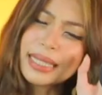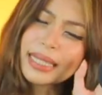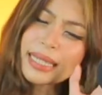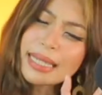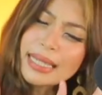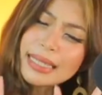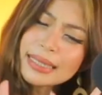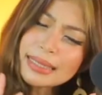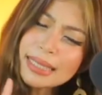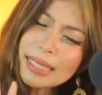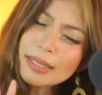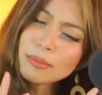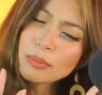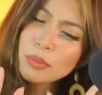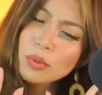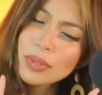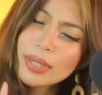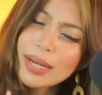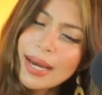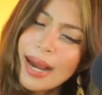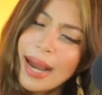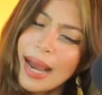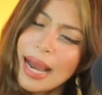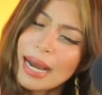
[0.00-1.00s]
Liitan mo
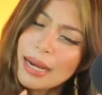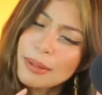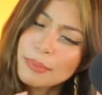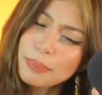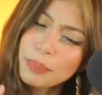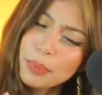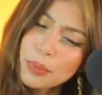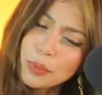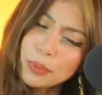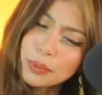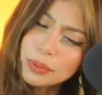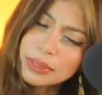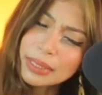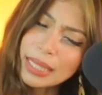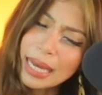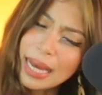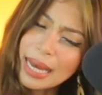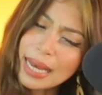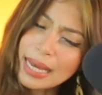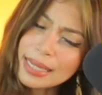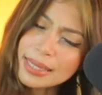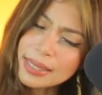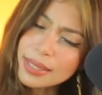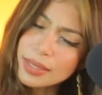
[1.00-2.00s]
lang ang
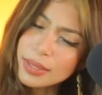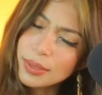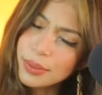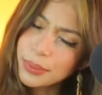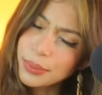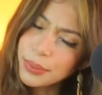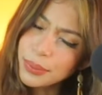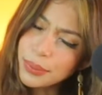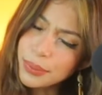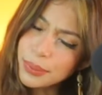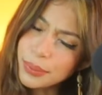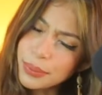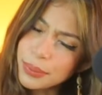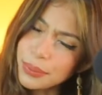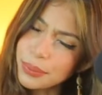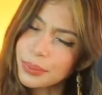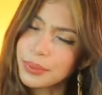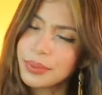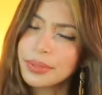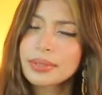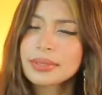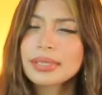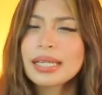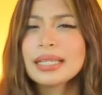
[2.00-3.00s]
butas. Woo!
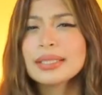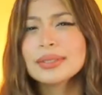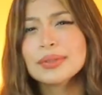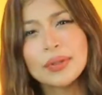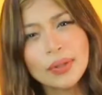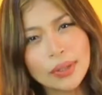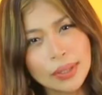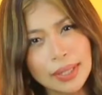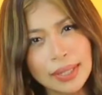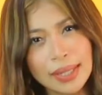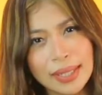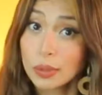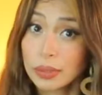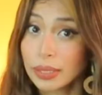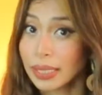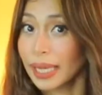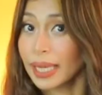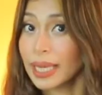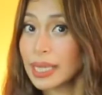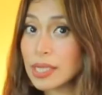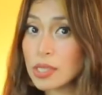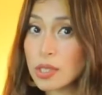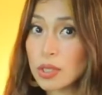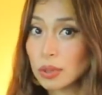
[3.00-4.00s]
Ganun.
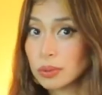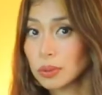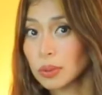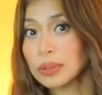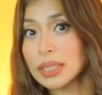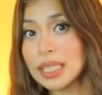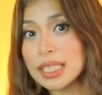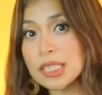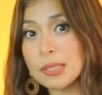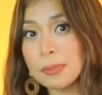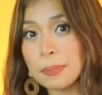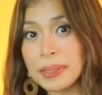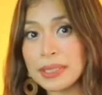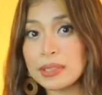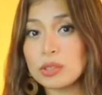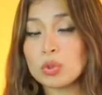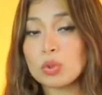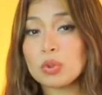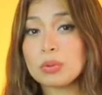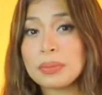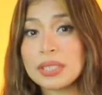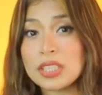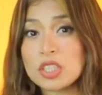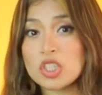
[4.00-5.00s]
Okay, so don't expect
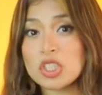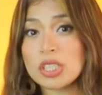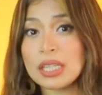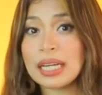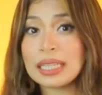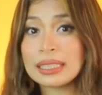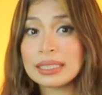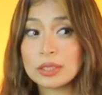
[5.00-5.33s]
too much ha.